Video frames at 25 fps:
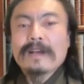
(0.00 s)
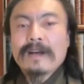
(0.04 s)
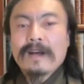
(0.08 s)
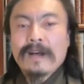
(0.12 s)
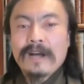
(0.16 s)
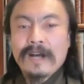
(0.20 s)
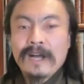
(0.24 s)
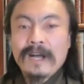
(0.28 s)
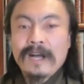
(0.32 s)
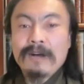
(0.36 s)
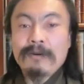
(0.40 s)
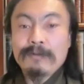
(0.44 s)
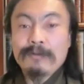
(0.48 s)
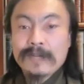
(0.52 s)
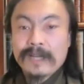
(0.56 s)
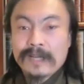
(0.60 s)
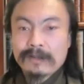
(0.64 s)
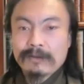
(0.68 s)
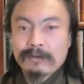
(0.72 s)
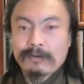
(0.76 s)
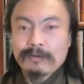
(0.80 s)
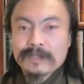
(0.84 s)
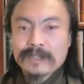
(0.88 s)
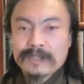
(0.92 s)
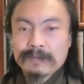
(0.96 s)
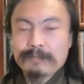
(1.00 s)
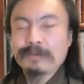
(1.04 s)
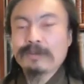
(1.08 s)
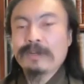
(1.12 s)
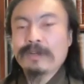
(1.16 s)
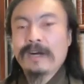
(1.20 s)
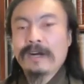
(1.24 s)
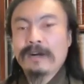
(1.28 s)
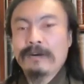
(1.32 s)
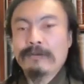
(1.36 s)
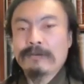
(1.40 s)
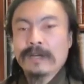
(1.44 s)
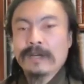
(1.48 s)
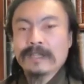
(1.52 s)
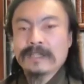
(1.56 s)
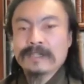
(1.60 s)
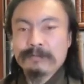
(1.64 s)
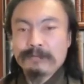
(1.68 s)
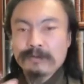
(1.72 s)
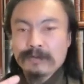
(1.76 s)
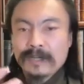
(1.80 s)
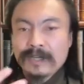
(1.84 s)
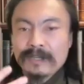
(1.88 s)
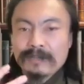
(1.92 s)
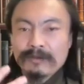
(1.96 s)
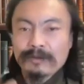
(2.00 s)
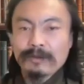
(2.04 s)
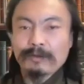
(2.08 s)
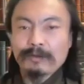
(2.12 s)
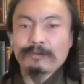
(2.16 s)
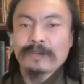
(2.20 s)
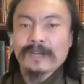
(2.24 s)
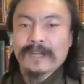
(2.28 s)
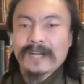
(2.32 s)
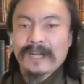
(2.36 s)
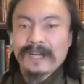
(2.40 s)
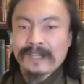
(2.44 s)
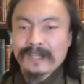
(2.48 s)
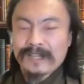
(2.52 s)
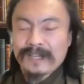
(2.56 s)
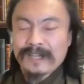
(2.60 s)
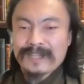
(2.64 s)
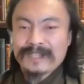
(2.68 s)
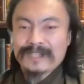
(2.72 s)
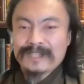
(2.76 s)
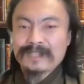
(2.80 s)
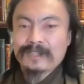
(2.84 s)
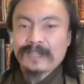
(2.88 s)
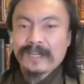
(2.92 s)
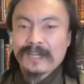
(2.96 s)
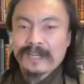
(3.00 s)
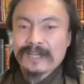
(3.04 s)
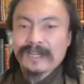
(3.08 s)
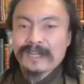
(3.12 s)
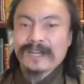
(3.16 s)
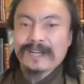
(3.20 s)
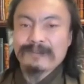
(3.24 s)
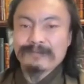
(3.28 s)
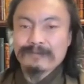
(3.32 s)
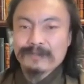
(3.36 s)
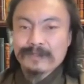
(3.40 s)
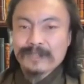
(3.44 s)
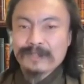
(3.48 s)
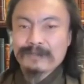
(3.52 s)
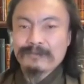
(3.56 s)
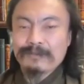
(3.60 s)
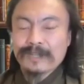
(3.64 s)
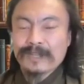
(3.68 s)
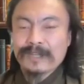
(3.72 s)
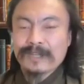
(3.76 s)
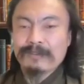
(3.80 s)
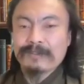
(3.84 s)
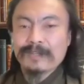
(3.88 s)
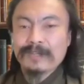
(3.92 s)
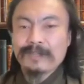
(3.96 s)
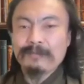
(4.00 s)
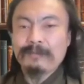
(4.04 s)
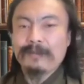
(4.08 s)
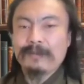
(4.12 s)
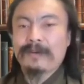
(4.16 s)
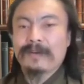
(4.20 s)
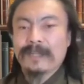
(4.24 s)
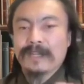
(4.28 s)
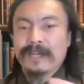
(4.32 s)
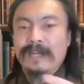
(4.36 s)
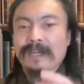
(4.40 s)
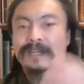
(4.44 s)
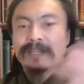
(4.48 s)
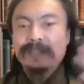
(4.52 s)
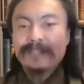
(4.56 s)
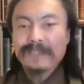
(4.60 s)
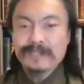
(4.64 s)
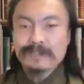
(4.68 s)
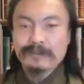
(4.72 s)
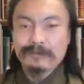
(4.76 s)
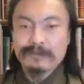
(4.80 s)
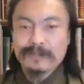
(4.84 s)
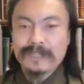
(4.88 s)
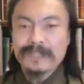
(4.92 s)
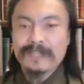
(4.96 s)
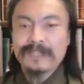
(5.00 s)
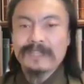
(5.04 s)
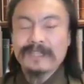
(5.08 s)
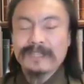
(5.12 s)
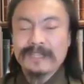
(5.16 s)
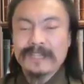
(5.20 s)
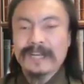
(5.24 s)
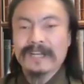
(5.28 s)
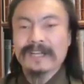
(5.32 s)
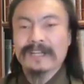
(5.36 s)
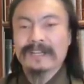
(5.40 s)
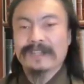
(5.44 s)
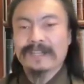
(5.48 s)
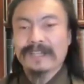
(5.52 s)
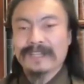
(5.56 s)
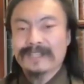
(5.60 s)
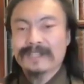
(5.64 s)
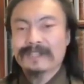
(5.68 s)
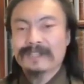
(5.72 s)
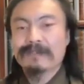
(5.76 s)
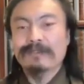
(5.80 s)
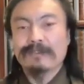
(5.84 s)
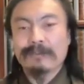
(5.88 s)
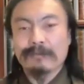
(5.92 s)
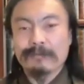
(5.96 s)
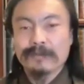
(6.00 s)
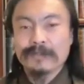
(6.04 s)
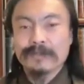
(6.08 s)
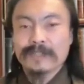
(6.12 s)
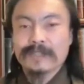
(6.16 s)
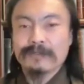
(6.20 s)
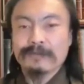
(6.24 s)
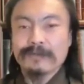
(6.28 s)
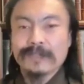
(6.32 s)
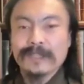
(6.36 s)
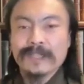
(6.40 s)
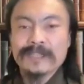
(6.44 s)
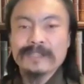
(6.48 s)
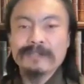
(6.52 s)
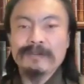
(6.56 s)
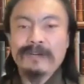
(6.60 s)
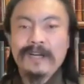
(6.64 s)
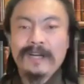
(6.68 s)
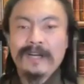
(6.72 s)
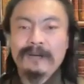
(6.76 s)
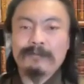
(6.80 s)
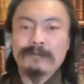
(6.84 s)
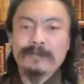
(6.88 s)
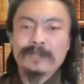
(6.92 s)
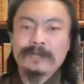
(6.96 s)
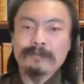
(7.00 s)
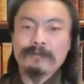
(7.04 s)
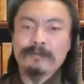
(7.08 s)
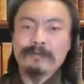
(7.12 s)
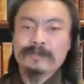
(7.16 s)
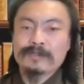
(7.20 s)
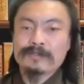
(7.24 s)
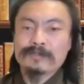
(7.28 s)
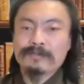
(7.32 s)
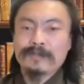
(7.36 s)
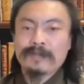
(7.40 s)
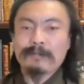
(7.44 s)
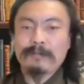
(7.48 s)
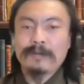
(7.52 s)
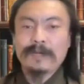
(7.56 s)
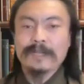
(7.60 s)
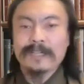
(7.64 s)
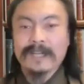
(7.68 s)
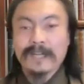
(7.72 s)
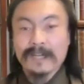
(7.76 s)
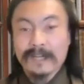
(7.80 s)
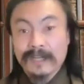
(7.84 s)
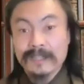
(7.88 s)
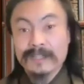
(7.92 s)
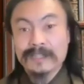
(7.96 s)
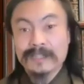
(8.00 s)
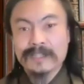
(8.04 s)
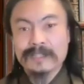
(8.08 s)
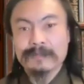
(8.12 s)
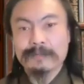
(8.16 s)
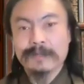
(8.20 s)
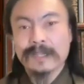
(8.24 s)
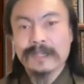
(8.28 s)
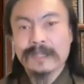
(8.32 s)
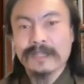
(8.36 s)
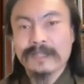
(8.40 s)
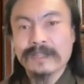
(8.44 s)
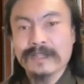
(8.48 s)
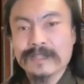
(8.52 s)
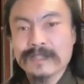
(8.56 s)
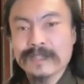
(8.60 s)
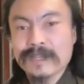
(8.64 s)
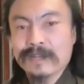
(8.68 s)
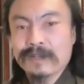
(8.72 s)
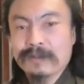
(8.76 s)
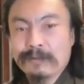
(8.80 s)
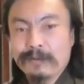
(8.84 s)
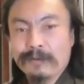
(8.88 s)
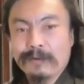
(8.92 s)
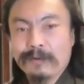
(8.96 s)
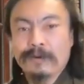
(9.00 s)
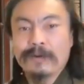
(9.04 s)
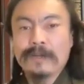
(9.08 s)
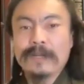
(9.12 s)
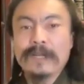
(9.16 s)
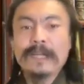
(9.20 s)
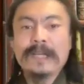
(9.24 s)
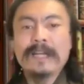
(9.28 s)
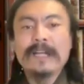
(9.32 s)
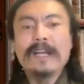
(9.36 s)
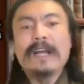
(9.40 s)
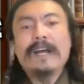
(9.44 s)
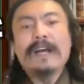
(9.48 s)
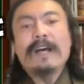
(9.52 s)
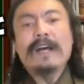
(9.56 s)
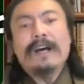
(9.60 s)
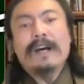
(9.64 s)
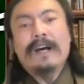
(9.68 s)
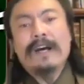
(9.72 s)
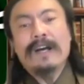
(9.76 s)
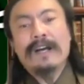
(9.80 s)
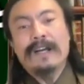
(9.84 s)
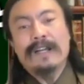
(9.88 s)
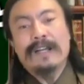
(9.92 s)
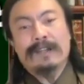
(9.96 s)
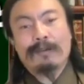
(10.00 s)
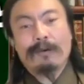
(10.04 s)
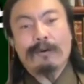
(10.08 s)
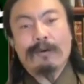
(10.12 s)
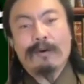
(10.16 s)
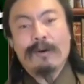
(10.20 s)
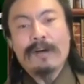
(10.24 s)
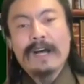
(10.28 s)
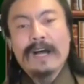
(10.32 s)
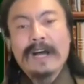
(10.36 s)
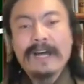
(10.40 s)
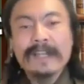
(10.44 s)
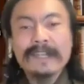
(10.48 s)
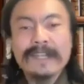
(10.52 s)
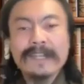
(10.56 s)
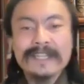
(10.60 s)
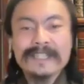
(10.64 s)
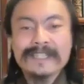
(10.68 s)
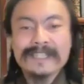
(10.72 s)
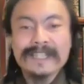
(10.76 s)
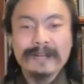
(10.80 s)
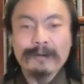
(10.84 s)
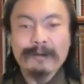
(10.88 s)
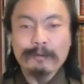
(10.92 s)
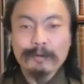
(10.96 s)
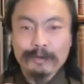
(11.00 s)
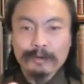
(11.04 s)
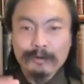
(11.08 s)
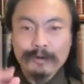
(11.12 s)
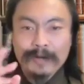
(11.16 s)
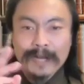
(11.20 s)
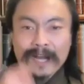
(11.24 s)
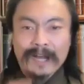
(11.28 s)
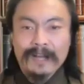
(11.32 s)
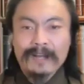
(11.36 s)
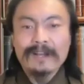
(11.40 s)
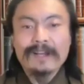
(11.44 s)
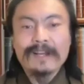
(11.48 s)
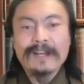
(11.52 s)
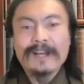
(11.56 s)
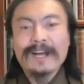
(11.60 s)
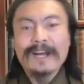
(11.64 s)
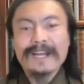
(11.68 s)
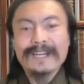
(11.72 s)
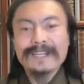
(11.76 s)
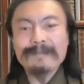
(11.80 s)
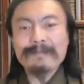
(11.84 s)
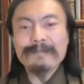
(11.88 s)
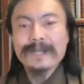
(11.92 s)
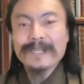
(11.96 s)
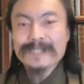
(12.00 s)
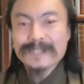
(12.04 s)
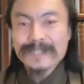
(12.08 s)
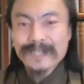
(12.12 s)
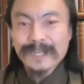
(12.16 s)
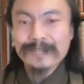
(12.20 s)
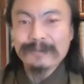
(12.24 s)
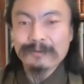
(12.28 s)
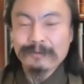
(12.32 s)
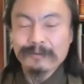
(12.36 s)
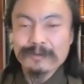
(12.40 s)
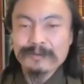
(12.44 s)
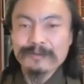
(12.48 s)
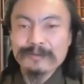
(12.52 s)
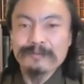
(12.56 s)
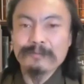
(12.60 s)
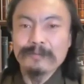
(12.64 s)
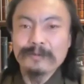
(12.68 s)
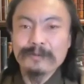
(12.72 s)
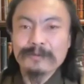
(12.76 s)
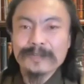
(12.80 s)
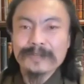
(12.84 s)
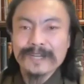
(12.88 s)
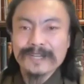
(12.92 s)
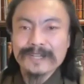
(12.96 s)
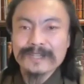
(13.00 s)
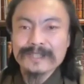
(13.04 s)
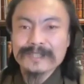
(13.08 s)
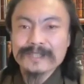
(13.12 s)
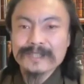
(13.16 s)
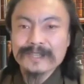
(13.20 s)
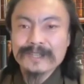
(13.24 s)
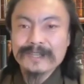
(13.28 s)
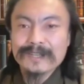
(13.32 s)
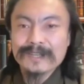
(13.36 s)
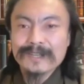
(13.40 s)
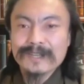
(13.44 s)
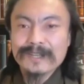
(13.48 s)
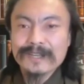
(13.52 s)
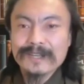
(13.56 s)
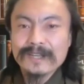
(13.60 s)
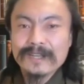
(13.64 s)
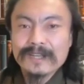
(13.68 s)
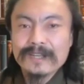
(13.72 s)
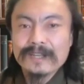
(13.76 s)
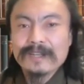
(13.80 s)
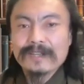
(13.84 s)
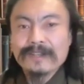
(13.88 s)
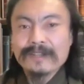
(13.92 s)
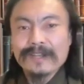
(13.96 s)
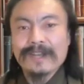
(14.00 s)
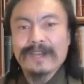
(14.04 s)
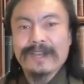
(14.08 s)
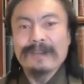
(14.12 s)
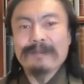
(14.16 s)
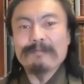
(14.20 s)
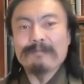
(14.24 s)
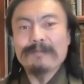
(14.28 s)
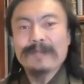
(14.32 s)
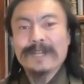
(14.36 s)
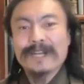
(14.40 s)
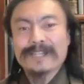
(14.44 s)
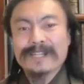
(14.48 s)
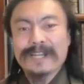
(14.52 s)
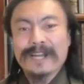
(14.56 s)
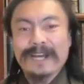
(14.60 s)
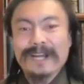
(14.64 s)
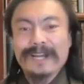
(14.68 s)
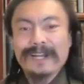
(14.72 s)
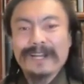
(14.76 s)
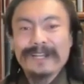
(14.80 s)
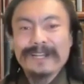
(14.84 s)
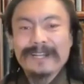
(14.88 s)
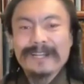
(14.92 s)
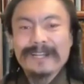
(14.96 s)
母親と、自分の母親、自分がいるってことは必ず誰かが産んでくれたので、今はね、一緒にいなかったりすると思うんですけど、私の母もね、もうじゅうねんまえに他界してしまったんですけれども、母と話したことがありますかという問題です。ねえ、皆さん、